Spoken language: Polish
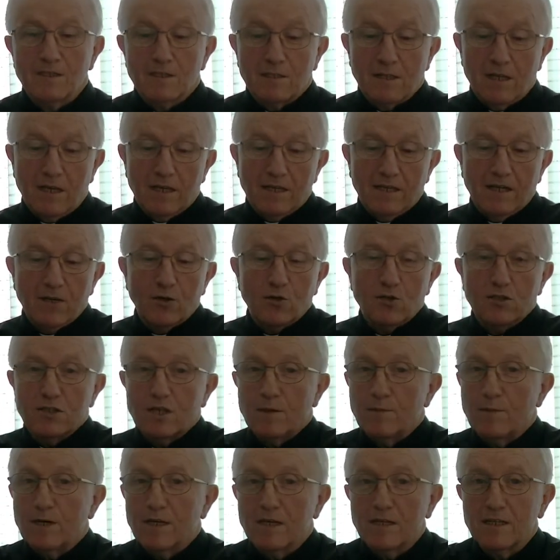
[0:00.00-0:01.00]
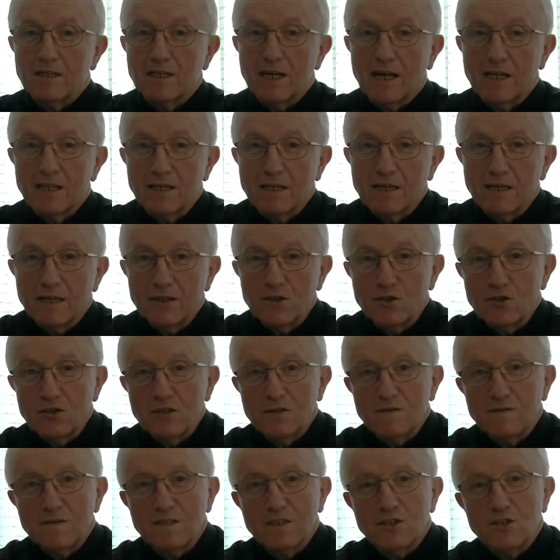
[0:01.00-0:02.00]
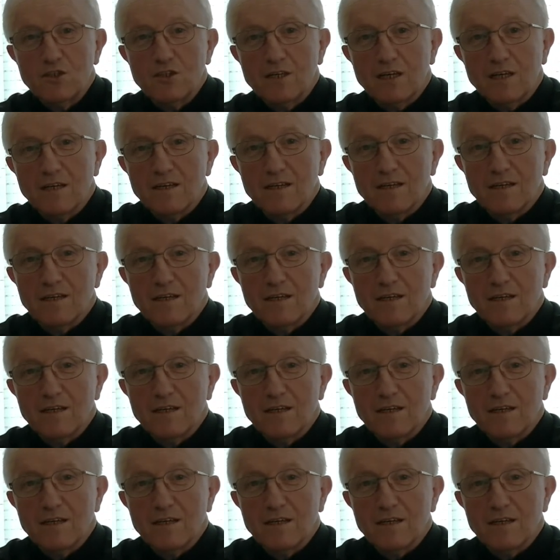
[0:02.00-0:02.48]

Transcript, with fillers: Dlatego Samarytanka dziwi się,